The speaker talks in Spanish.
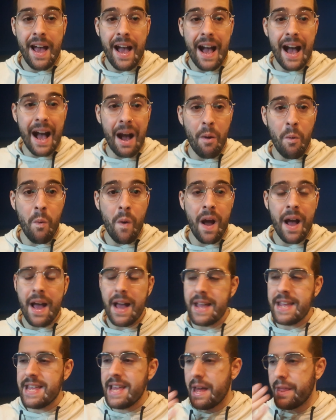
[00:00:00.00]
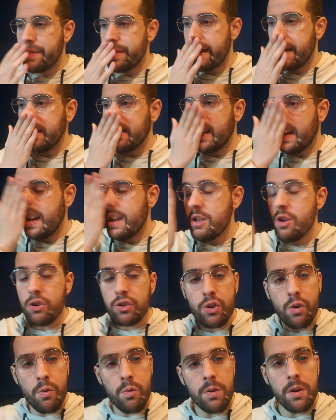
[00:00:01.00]
agua y aceite. Y
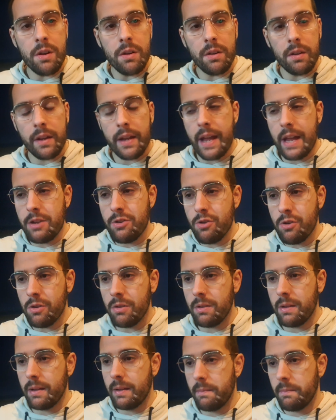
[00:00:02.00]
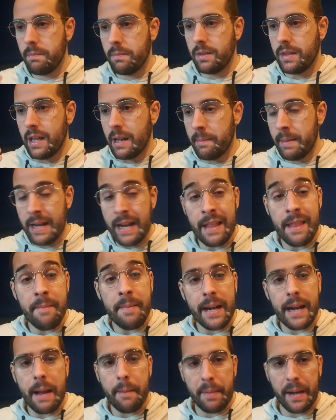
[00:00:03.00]
os juro que yo terminé de
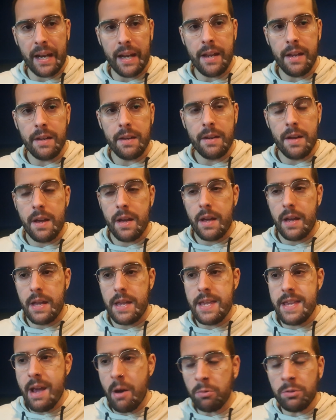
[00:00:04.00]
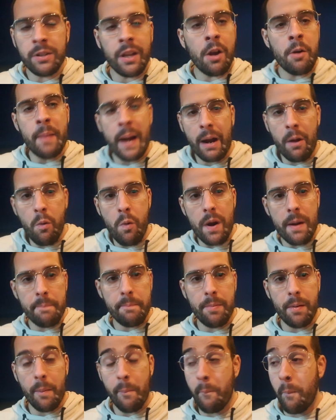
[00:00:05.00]
ver la peli y aún tengo mal
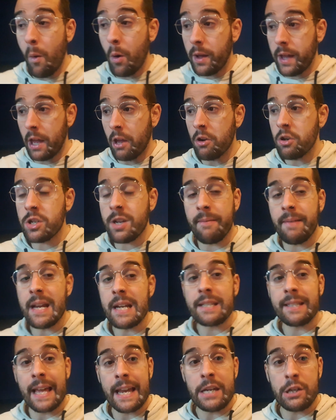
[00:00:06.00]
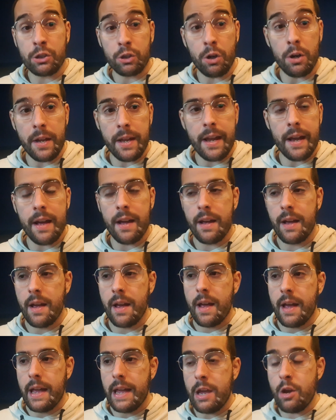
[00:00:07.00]
cuerpo, porque yo no sabía esta historia
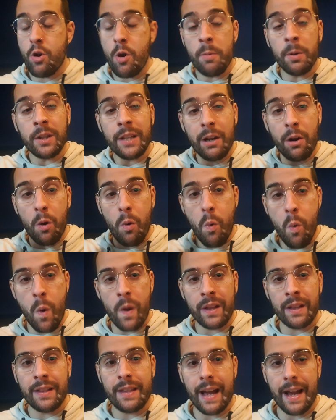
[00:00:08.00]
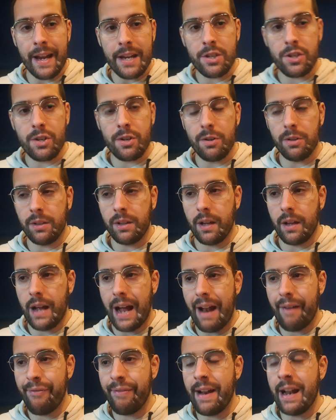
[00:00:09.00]
y cómo te lo cuenta Scott,
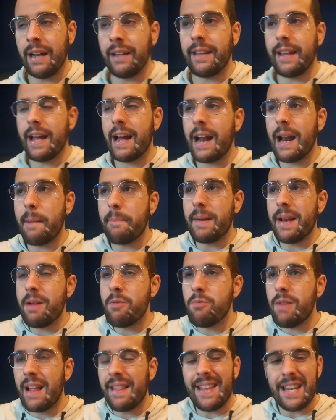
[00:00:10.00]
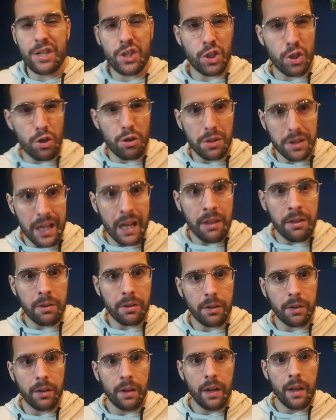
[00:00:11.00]
al final te deja la película destrozado.